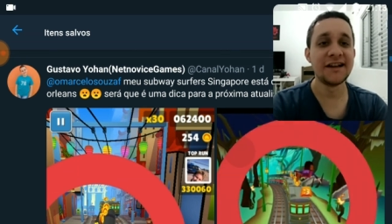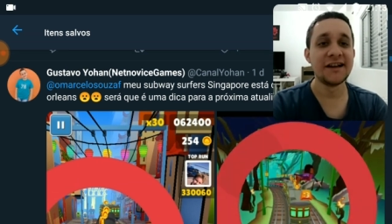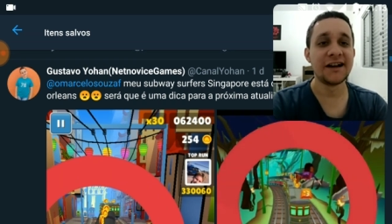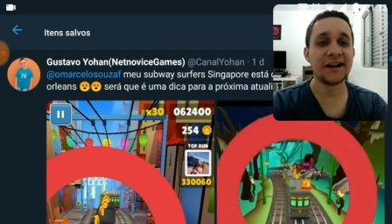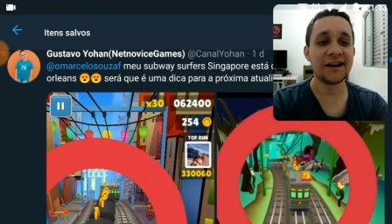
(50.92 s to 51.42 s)

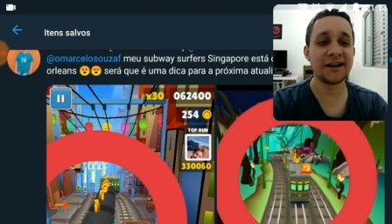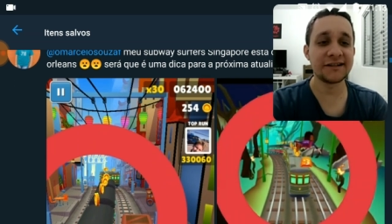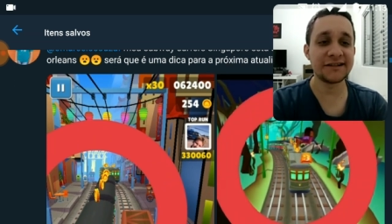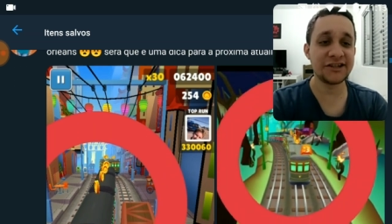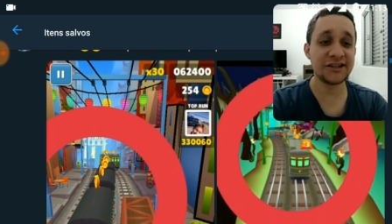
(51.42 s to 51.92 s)

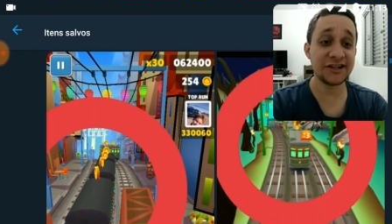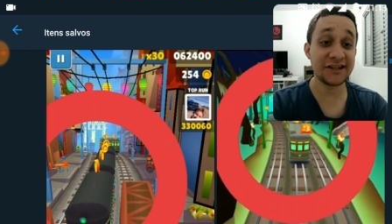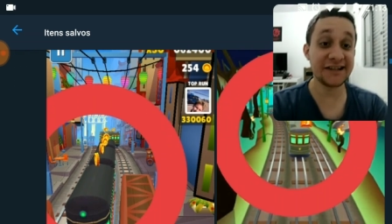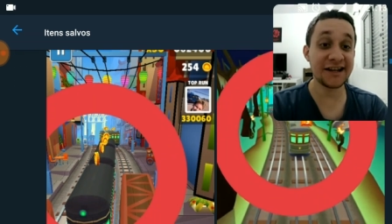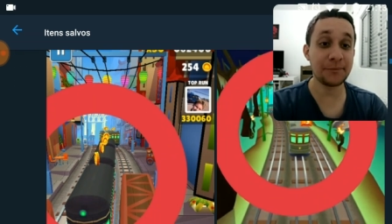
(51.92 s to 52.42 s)
Uh,
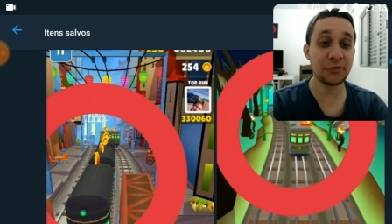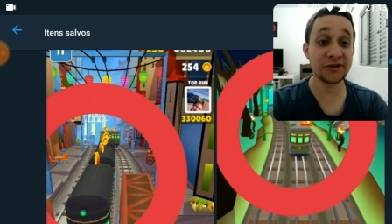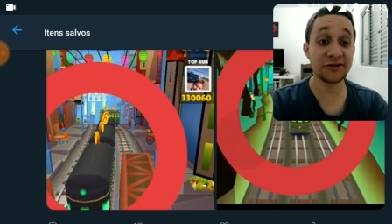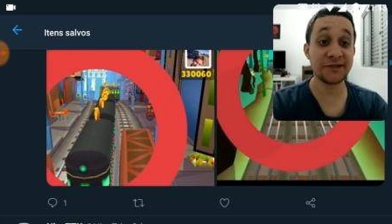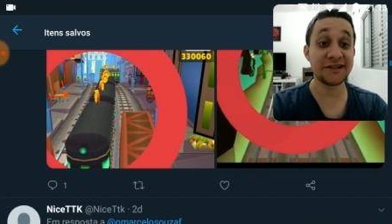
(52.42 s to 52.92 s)
de
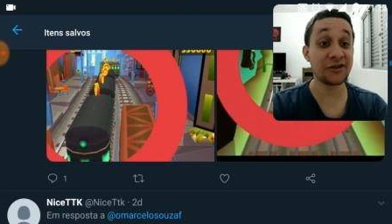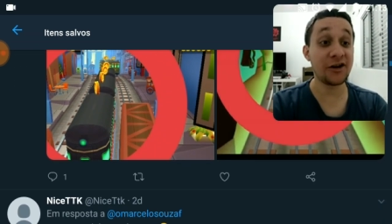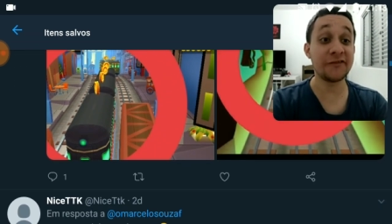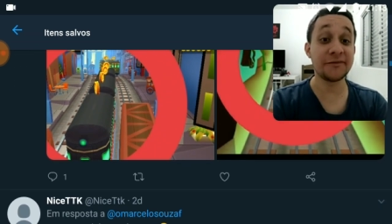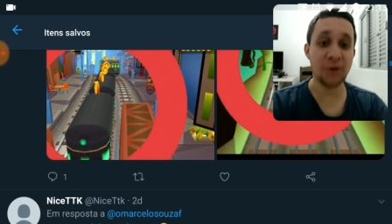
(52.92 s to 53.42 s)
Singapura
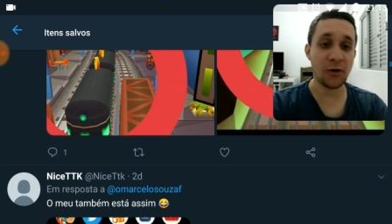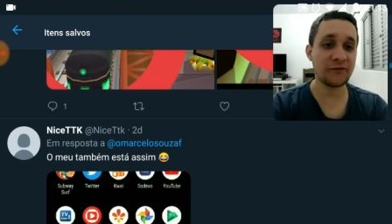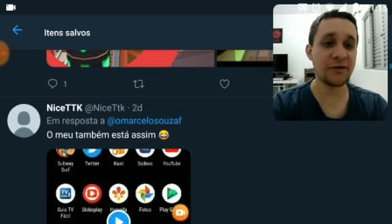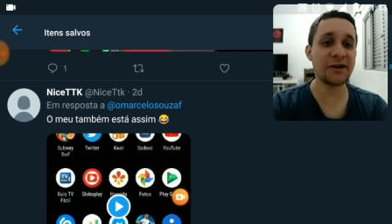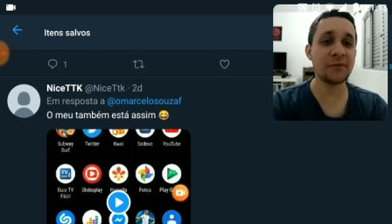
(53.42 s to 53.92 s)
2019? Bom,
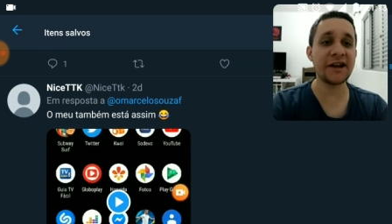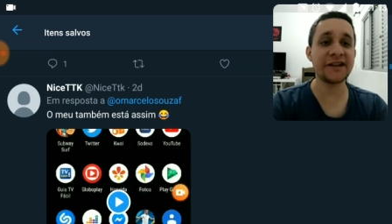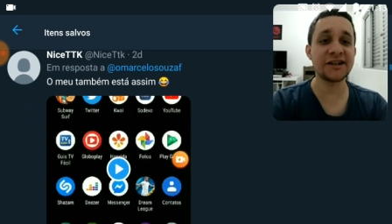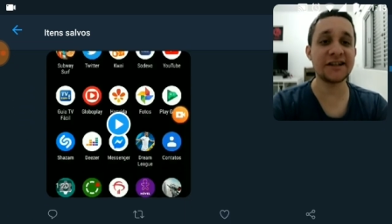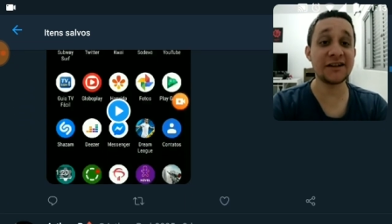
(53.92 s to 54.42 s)
vamos dar uma
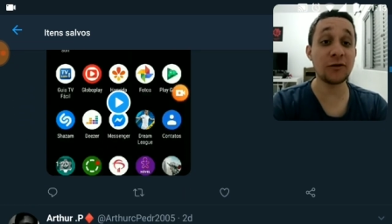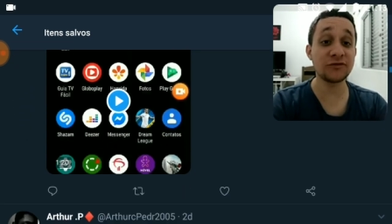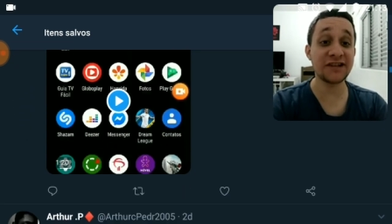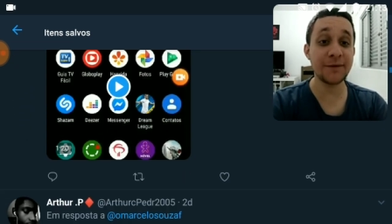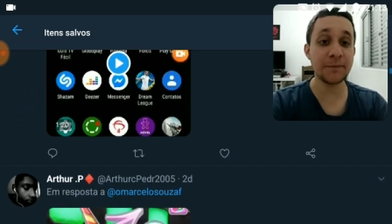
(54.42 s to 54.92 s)
olhadinha aqui em
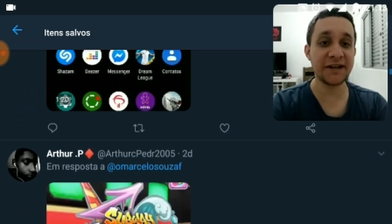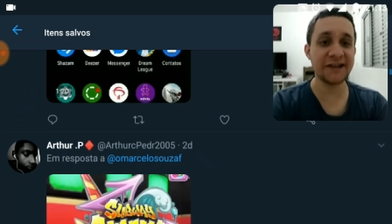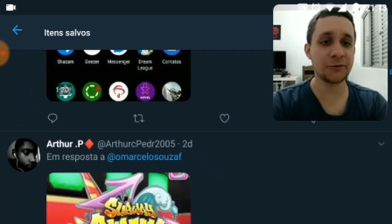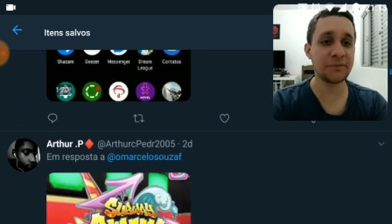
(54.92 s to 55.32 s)
alguns gameplays.